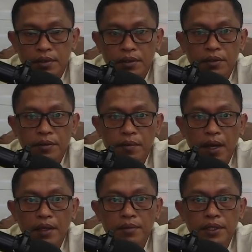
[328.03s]
lebih
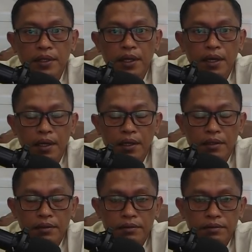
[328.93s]
baik
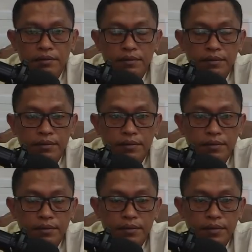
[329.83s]
menyerah
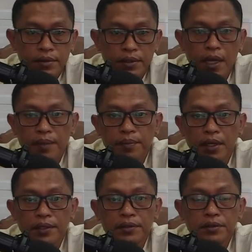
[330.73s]
daripada
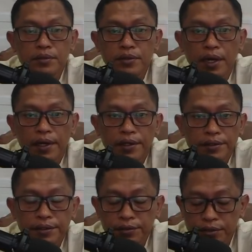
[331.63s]
diketemukan
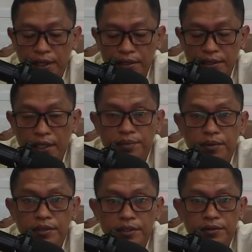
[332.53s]
itu saran saya
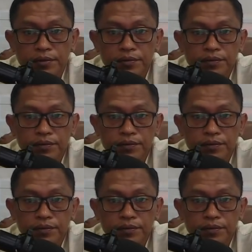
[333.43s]
seperti itu